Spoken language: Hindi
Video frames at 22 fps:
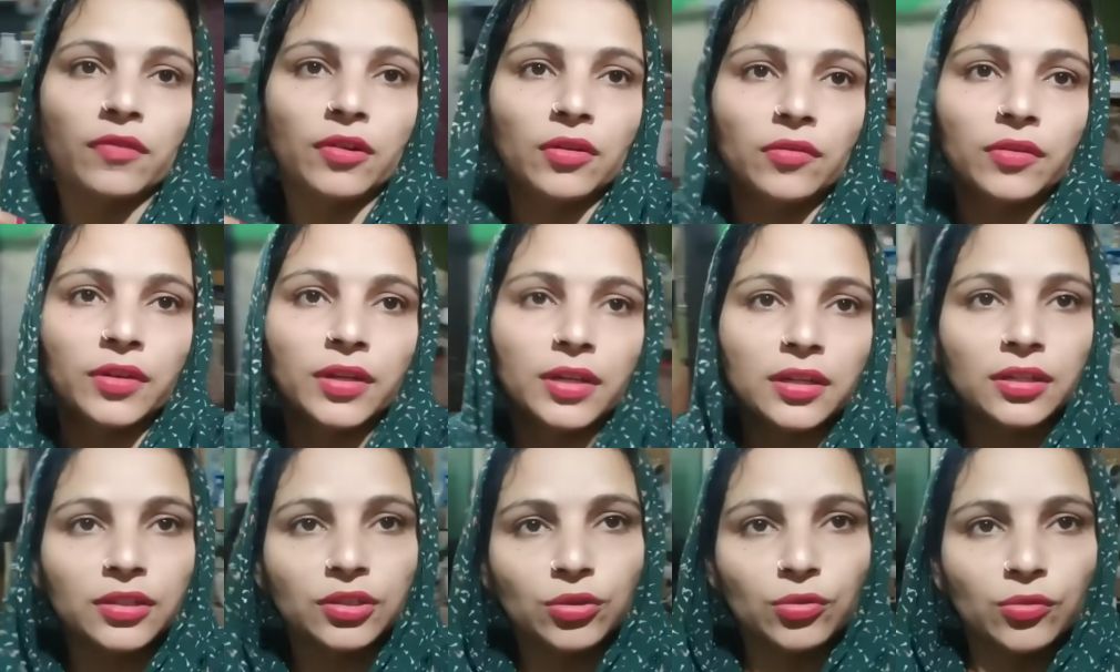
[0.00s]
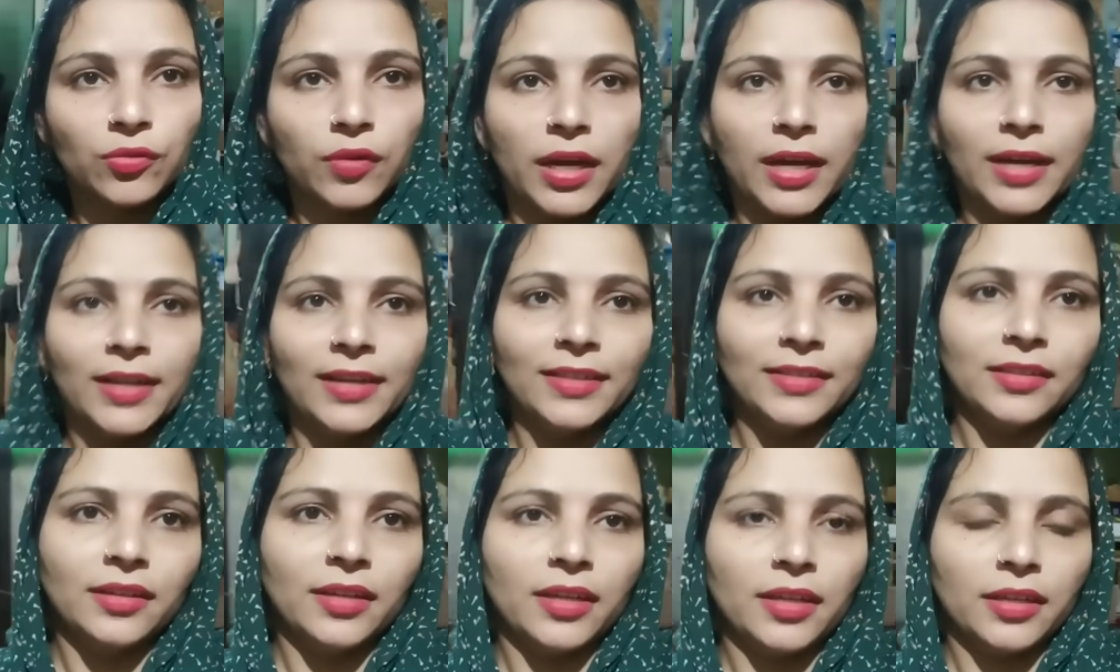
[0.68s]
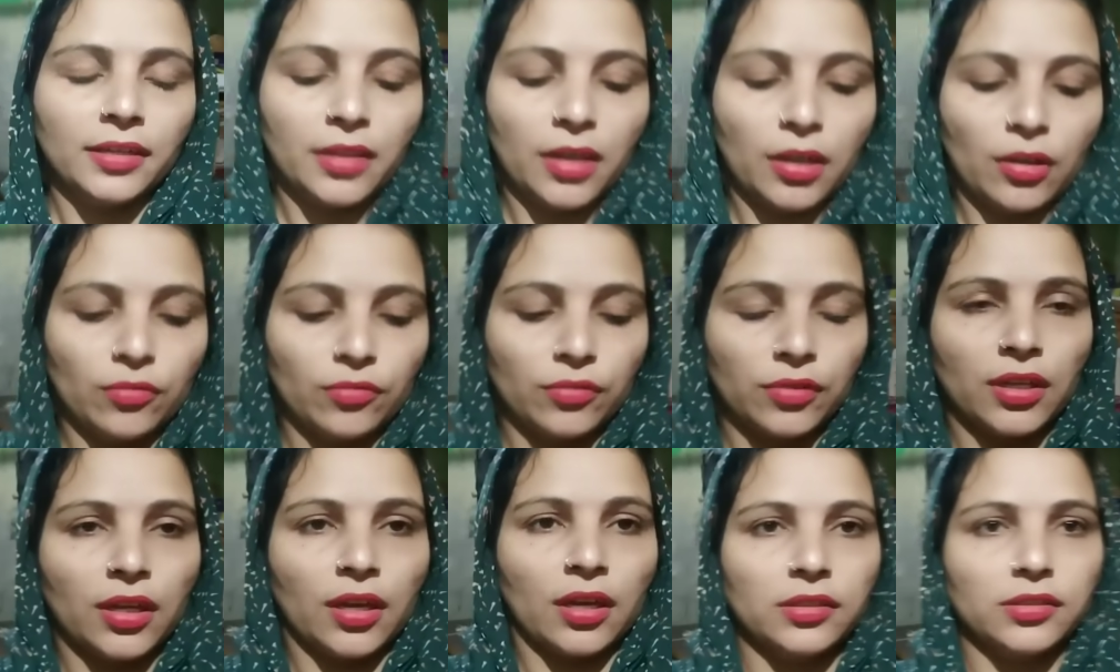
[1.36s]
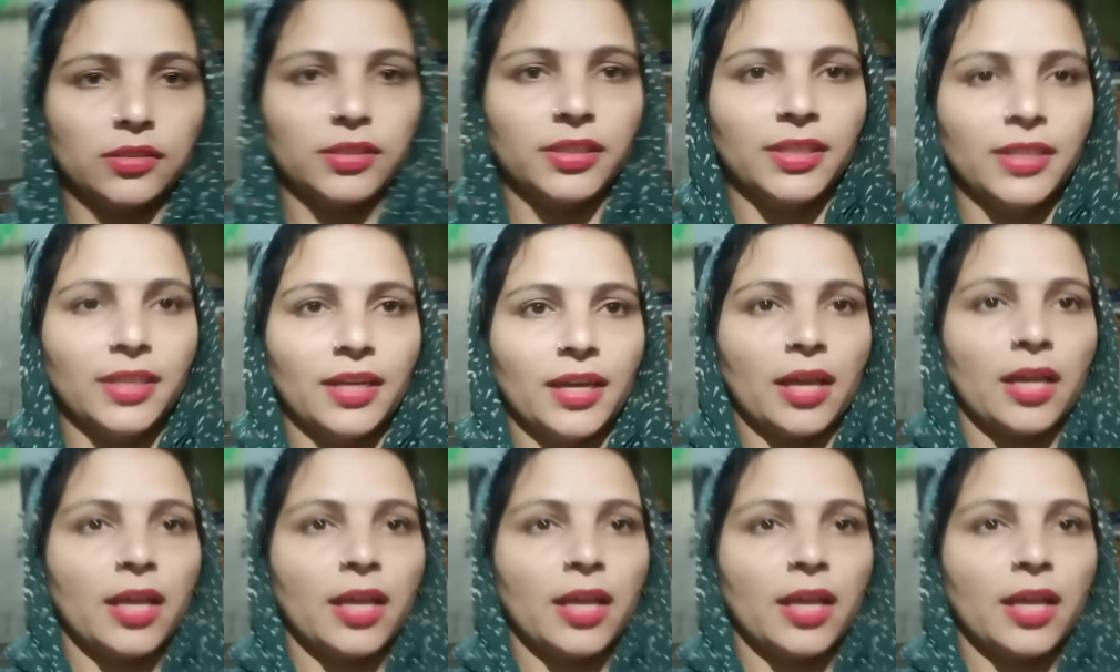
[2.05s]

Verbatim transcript: ने कर दूँ एंड इतना ही डालूंगी आज ठीक है